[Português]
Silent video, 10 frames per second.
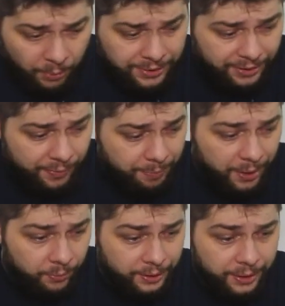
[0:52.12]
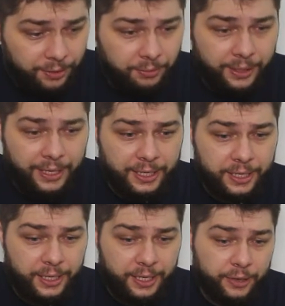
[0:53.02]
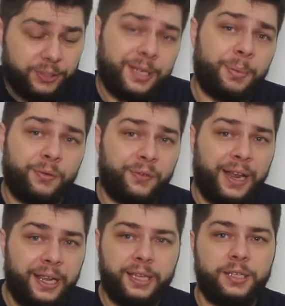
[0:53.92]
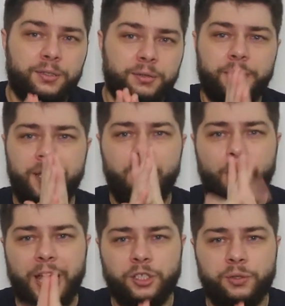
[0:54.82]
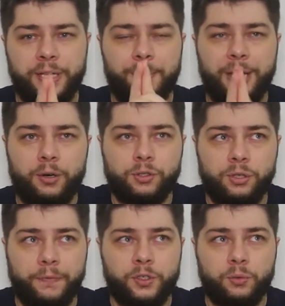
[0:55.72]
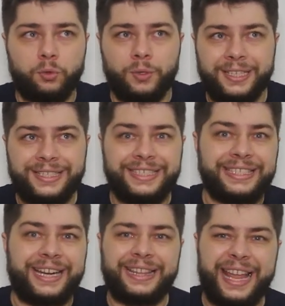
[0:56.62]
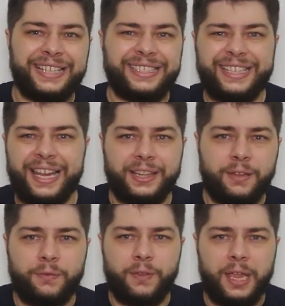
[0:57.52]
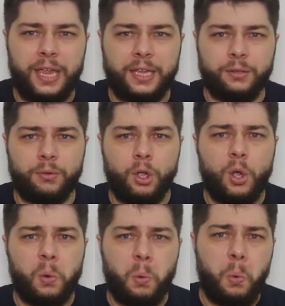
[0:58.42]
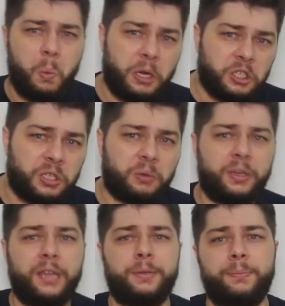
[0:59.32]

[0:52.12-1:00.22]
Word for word: coisa que eu estava me perguntando, né, e eu sempre falei isso, eu acho que a Microsoft, com todas as estratégias que ela tem feito, com a questão do Game